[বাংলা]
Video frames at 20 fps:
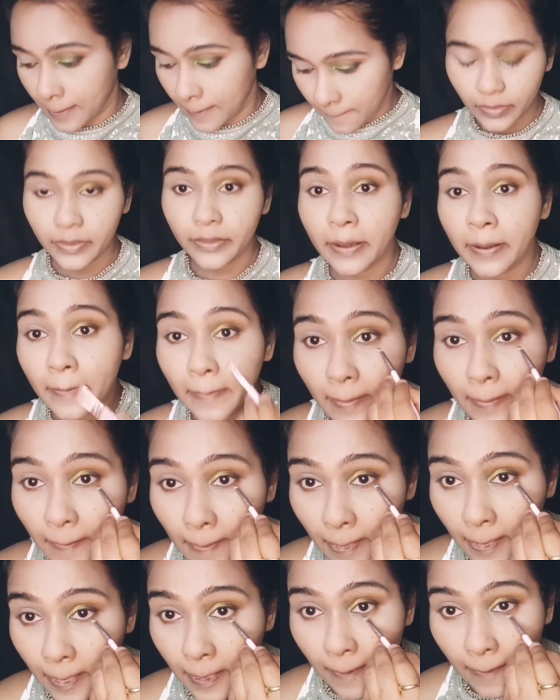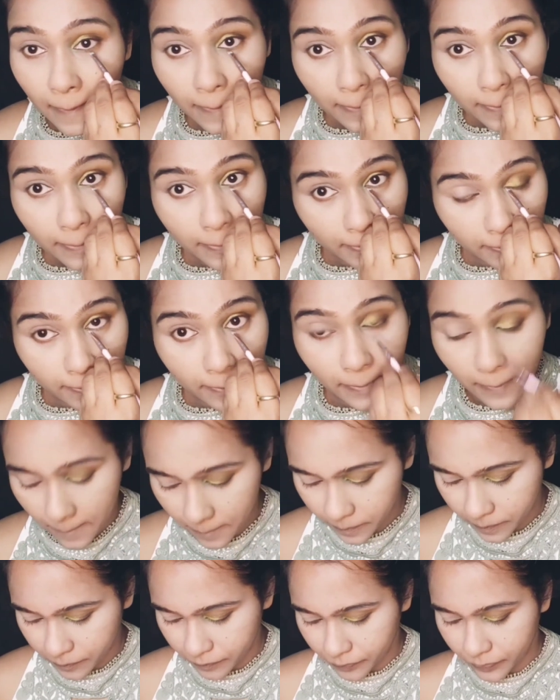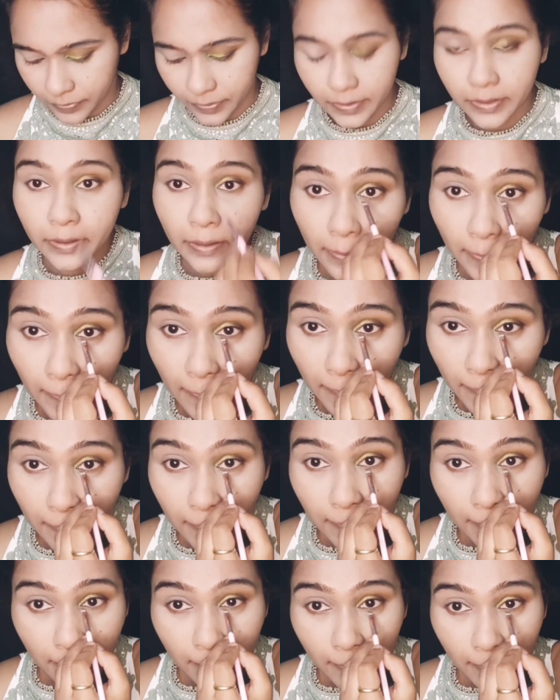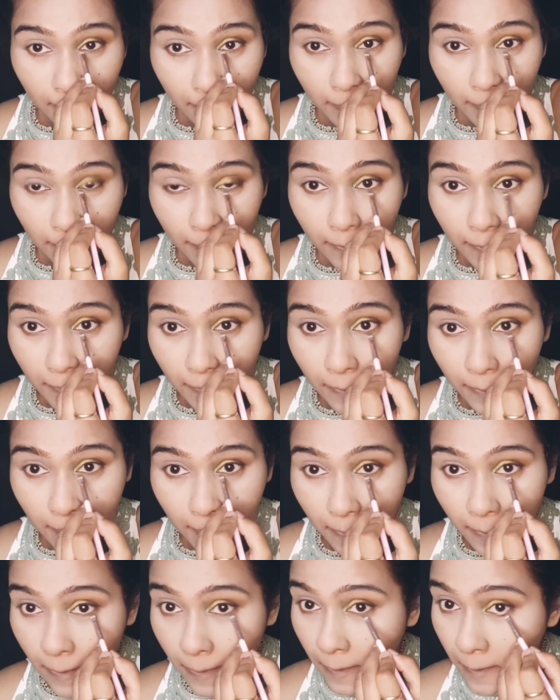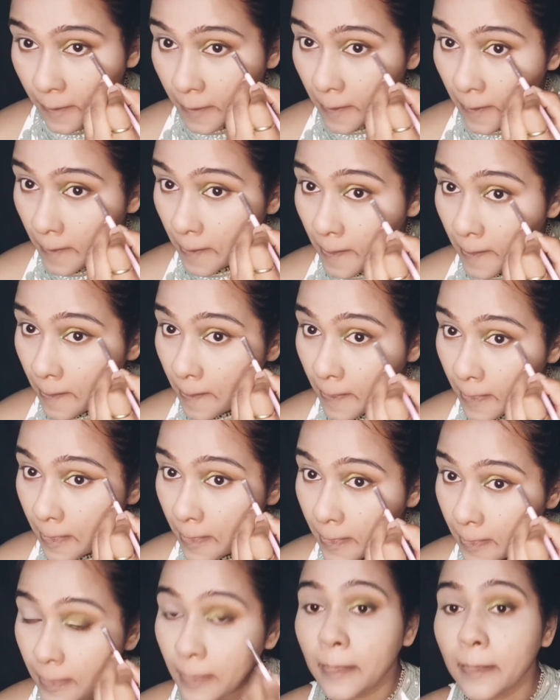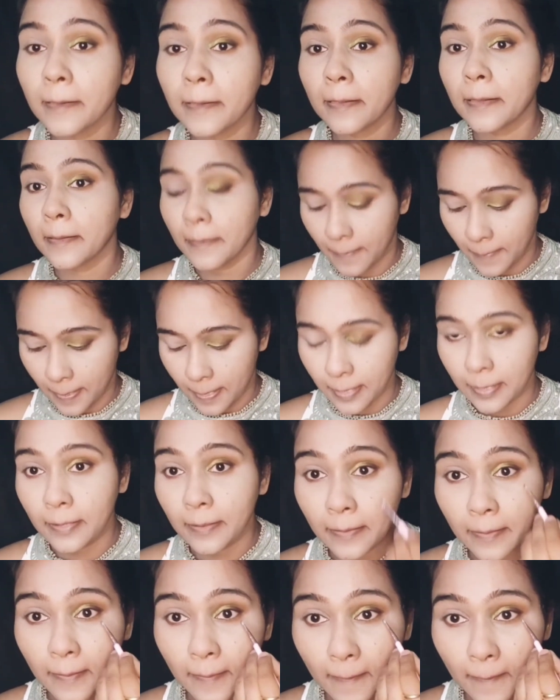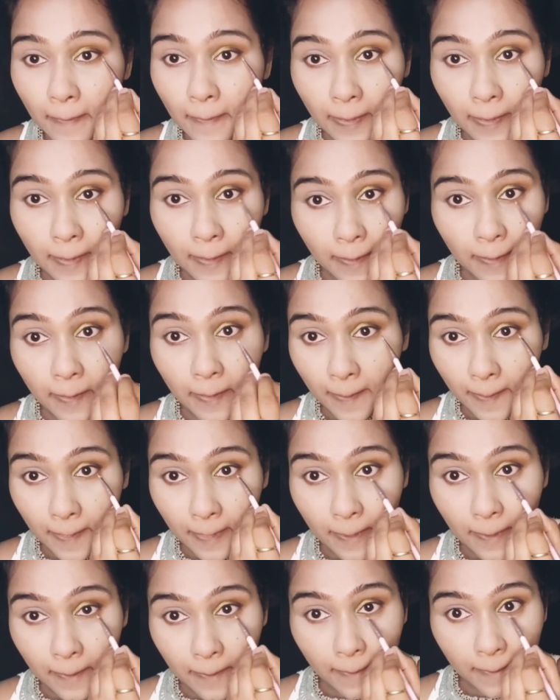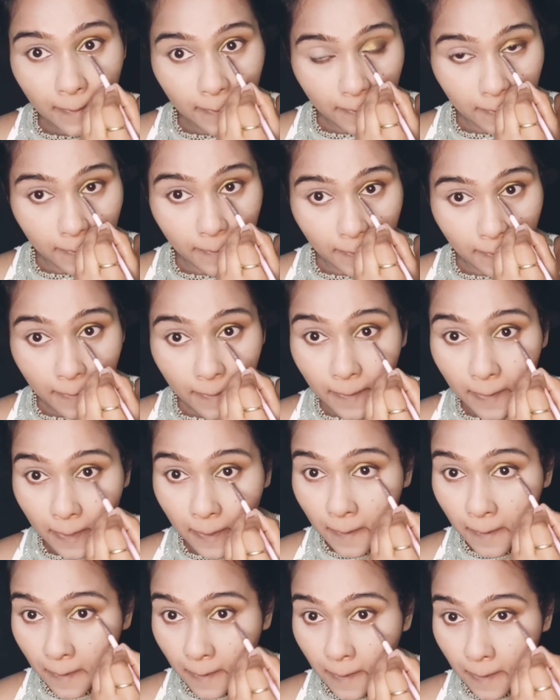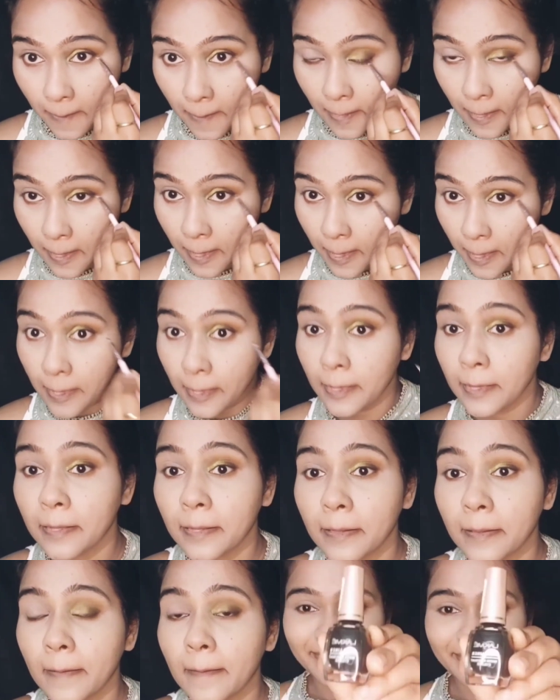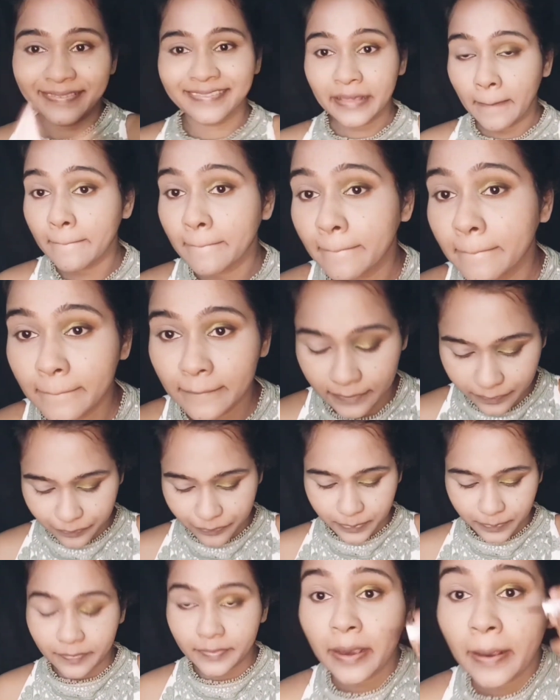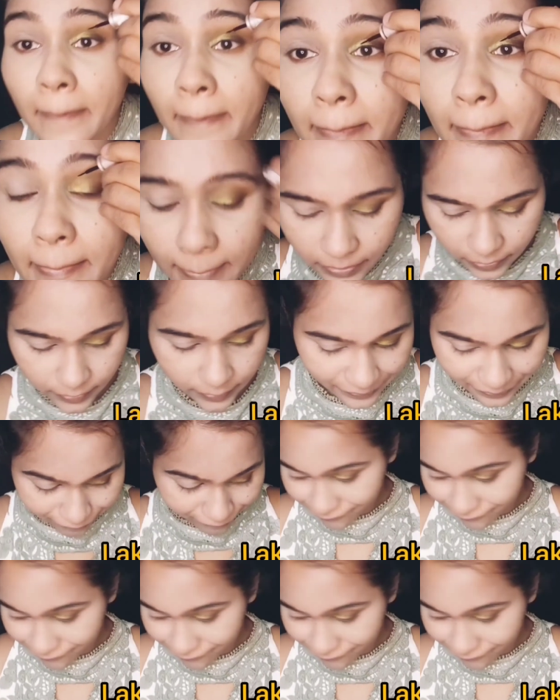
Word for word: এরপর আমি এখানে অ্যাজ আ ট্রানজিশন যেই কালারটা ইউজ করেছিলাম সেটা দিয়ে আমি আমার ওয়াটার লাইনের নিচটা ড্র করে নিলাম এরপর আমি এখানে ল্যাকমির